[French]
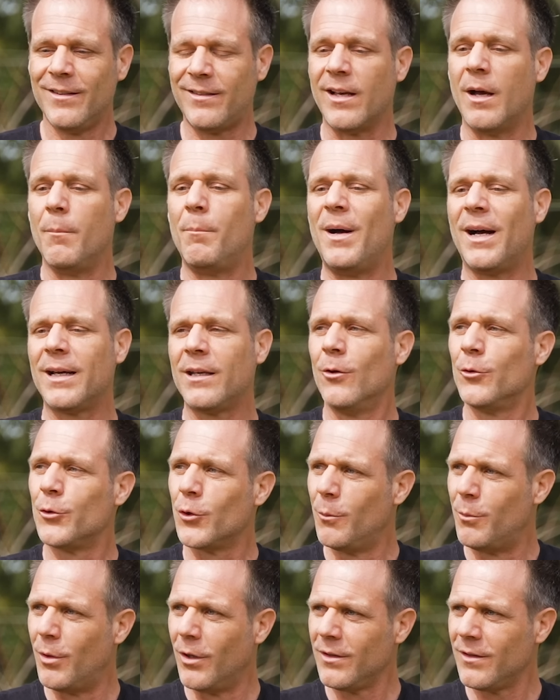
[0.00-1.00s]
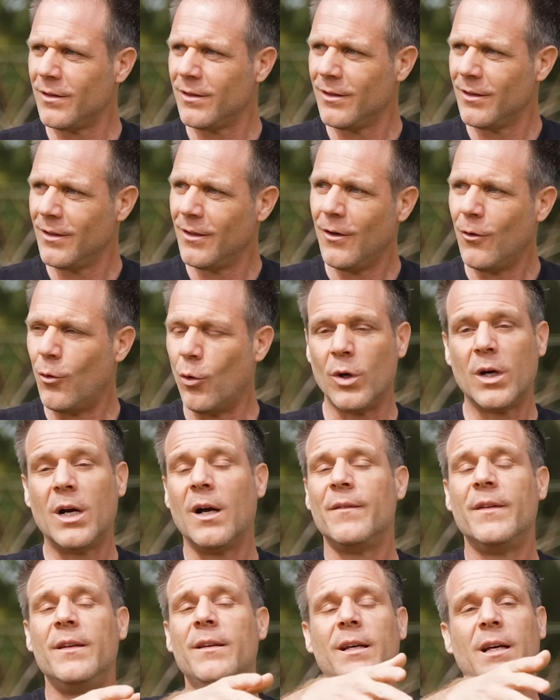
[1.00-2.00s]
c'est un pari entre potes. On
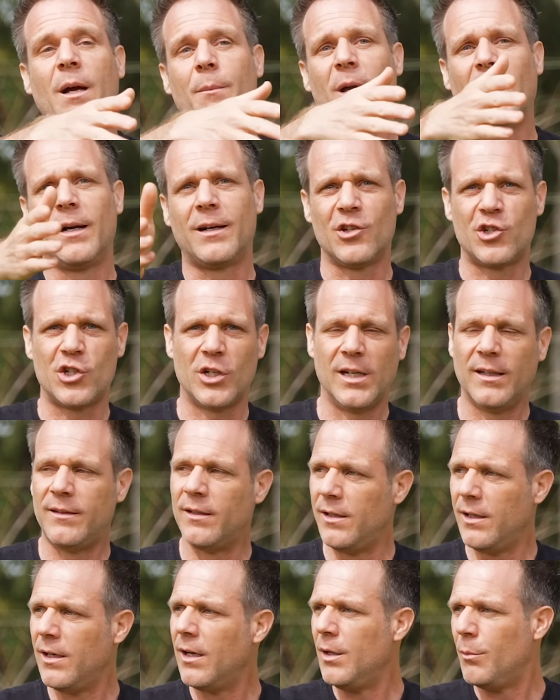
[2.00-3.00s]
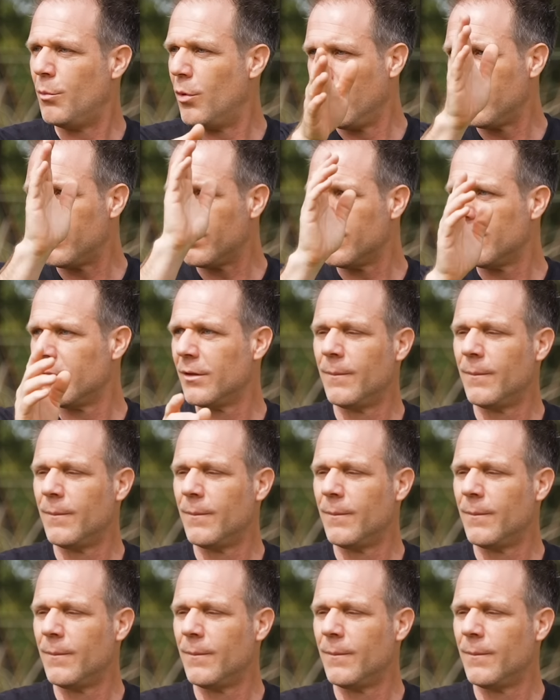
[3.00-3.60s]
regardait des caméras cachées à la télé à l'époque,